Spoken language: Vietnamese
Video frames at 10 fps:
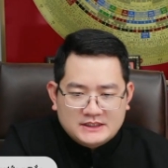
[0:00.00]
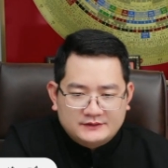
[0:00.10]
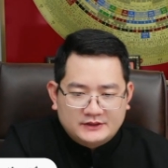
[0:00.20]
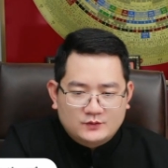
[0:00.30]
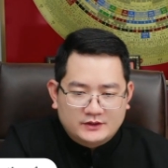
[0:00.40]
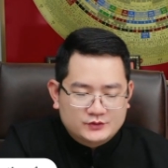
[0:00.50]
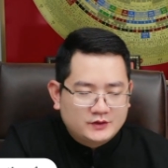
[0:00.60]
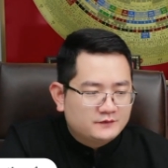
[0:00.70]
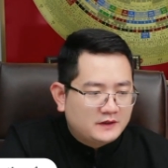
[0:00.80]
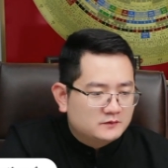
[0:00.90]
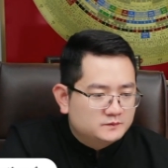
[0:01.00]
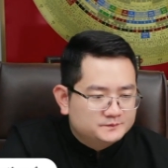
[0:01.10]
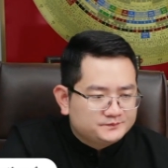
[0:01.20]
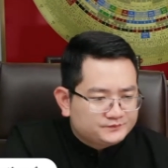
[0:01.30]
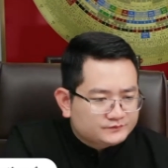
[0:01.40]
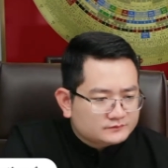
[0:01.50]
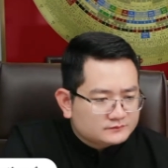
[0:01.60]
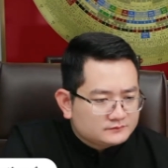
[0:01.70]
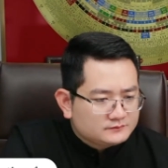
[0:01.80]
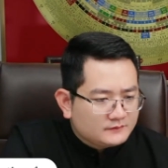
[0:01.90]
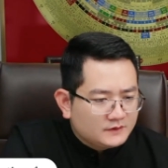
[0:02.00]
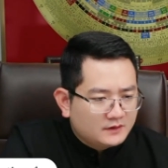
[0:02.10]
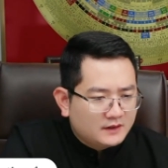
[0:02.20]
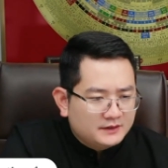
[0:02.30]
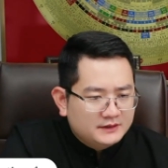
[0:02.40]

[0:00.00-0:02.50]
tài khoản Xuân Phong rồi